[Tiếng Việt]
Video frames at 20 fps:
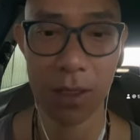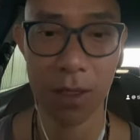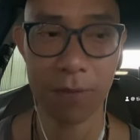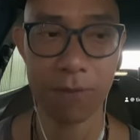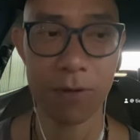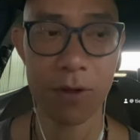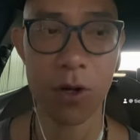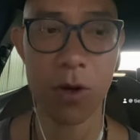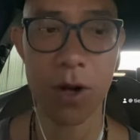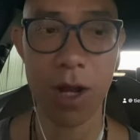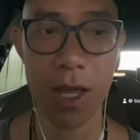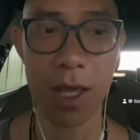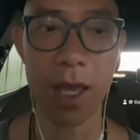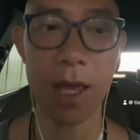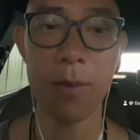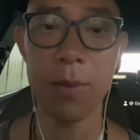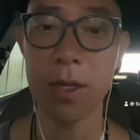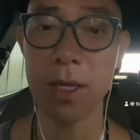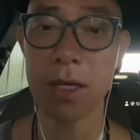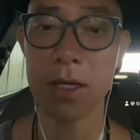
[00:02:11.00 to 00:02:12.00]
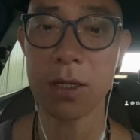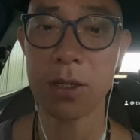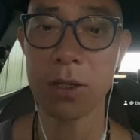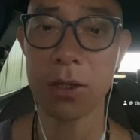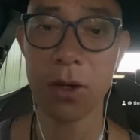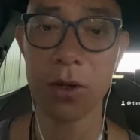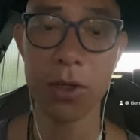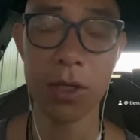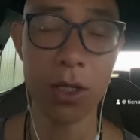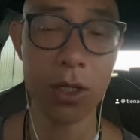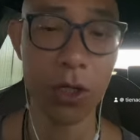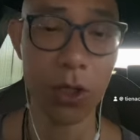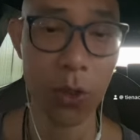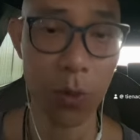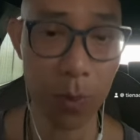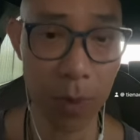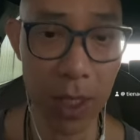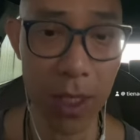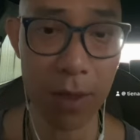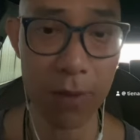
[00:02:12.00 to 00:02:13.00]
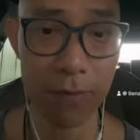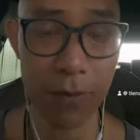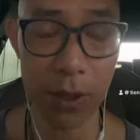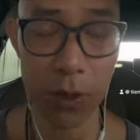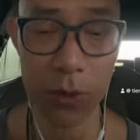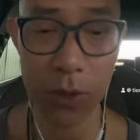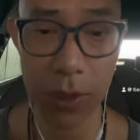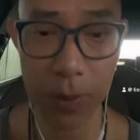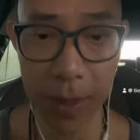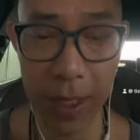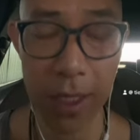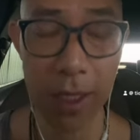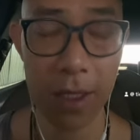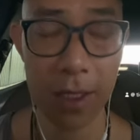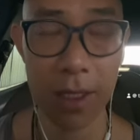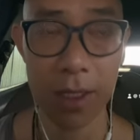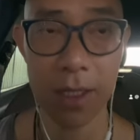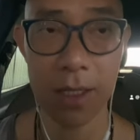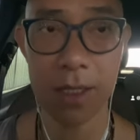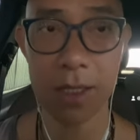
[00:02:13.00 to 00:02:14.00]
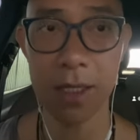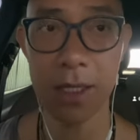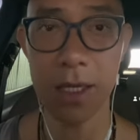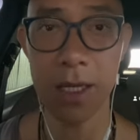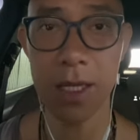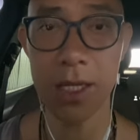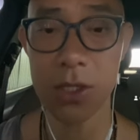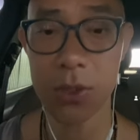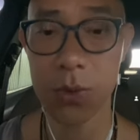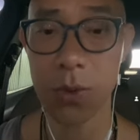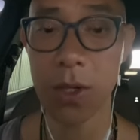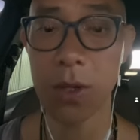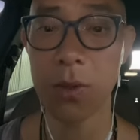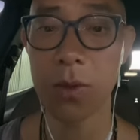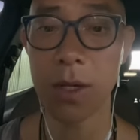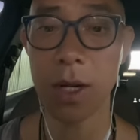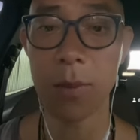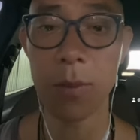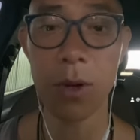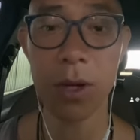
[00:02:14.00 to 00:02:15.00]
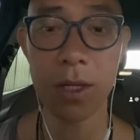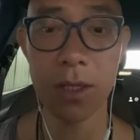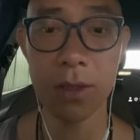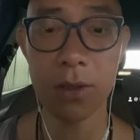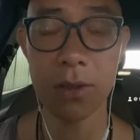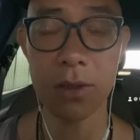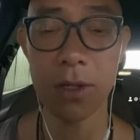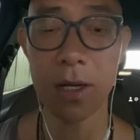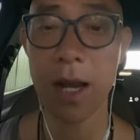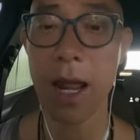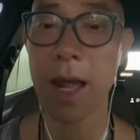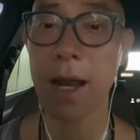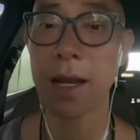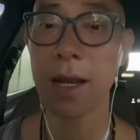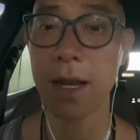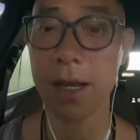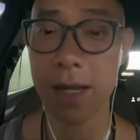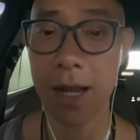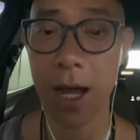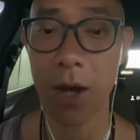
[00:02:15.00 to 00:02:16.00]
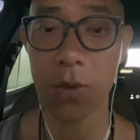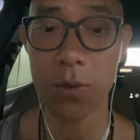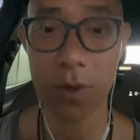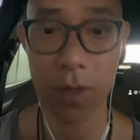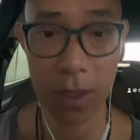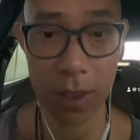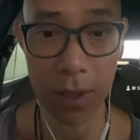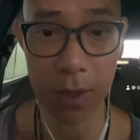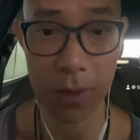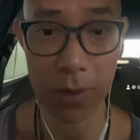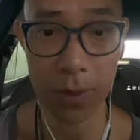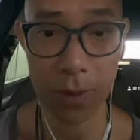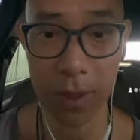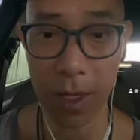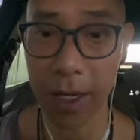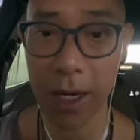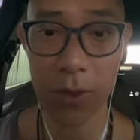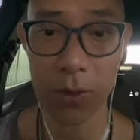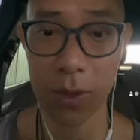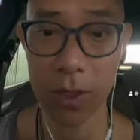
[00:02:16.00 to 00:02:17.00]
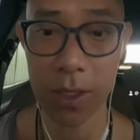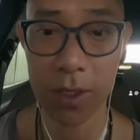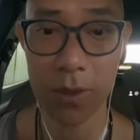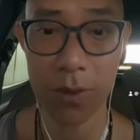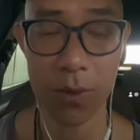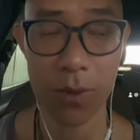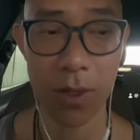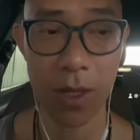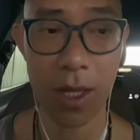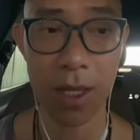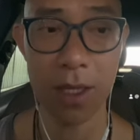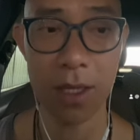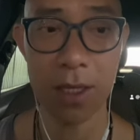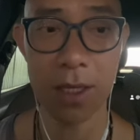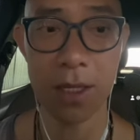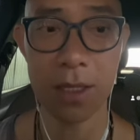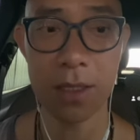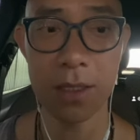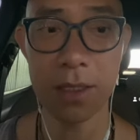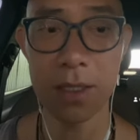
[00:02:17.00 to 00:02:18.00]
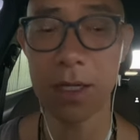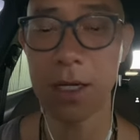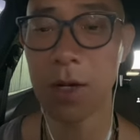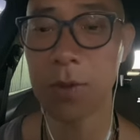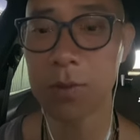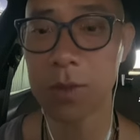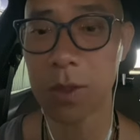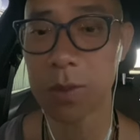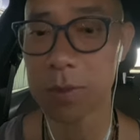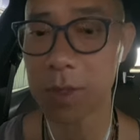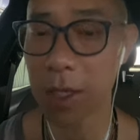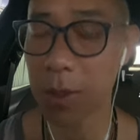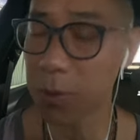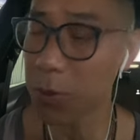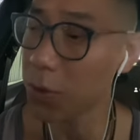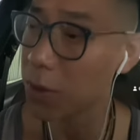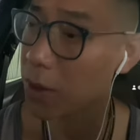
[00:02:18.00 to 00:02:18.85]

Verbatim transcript: và rõ ràng ngay bây giờ cho những người không biết vẫn còn chưa biết thì Israel là một cái nước nó đang lãnh đạo thế giới lãnh đạo thế giới ok những ông tổng thống của